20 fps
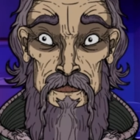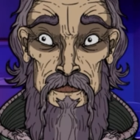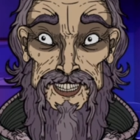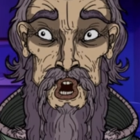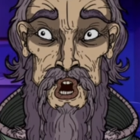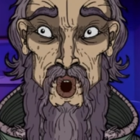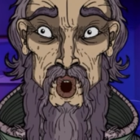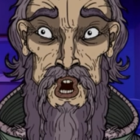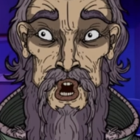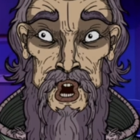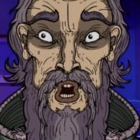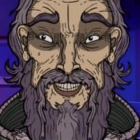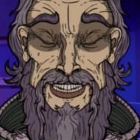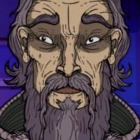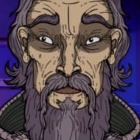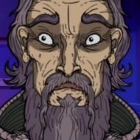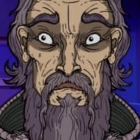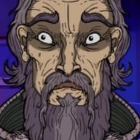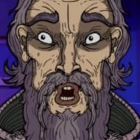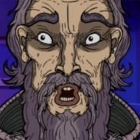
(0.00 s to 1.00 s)
কিছু দূর
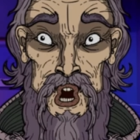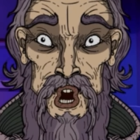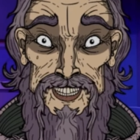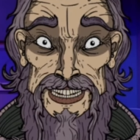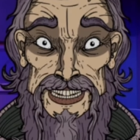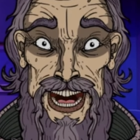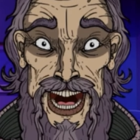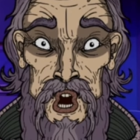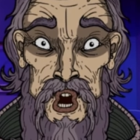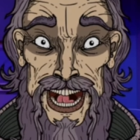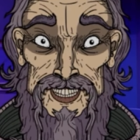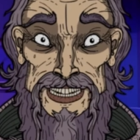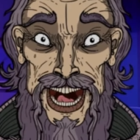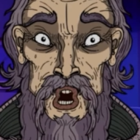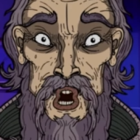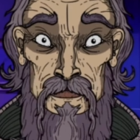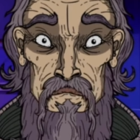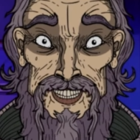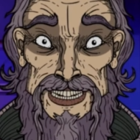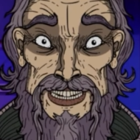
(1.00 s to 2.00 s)
আসার পরে খেয়াল
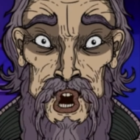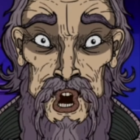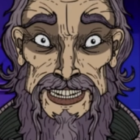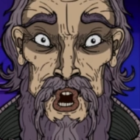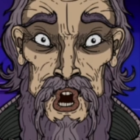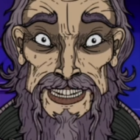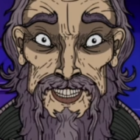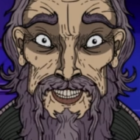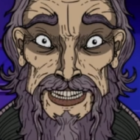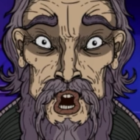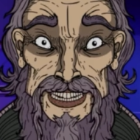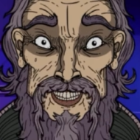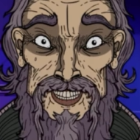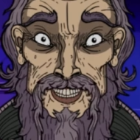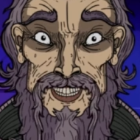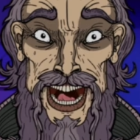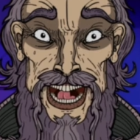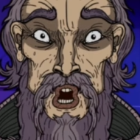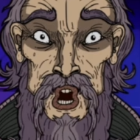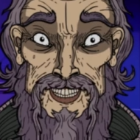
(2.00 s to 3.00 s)
করলাম সামনের দিকে
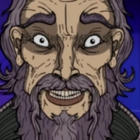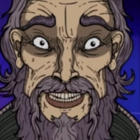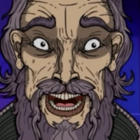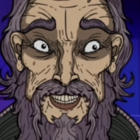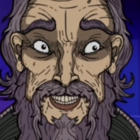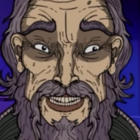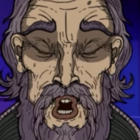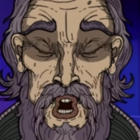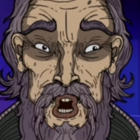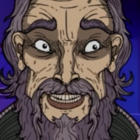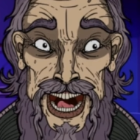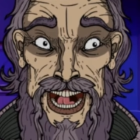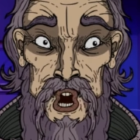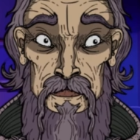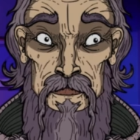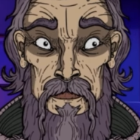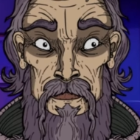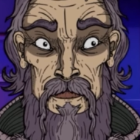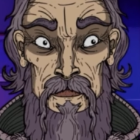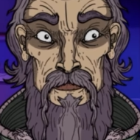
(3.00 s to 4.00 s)
একজন লোক হেঁটে যাচ্ছে
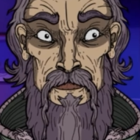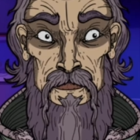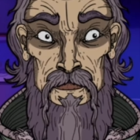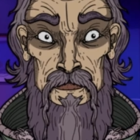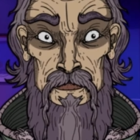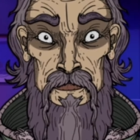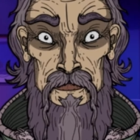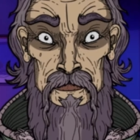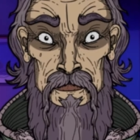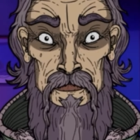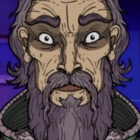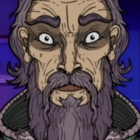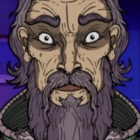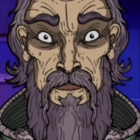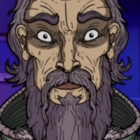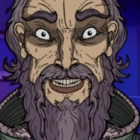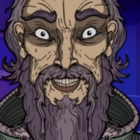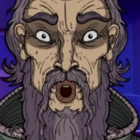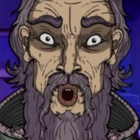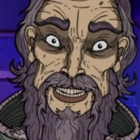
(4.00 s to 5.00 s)

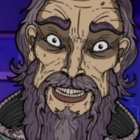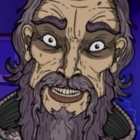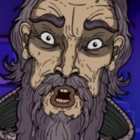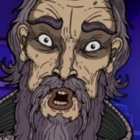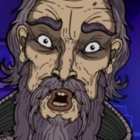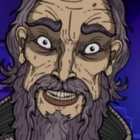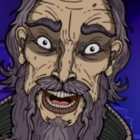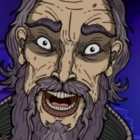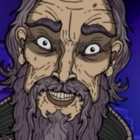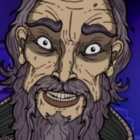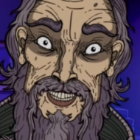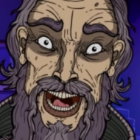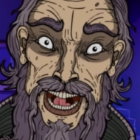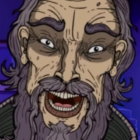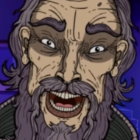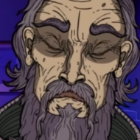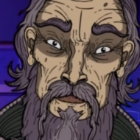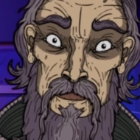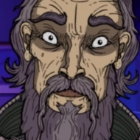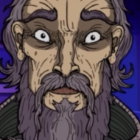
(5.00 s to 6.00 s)
দ্রুত তার কাছে
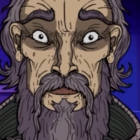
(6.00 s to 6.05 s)
গেলাম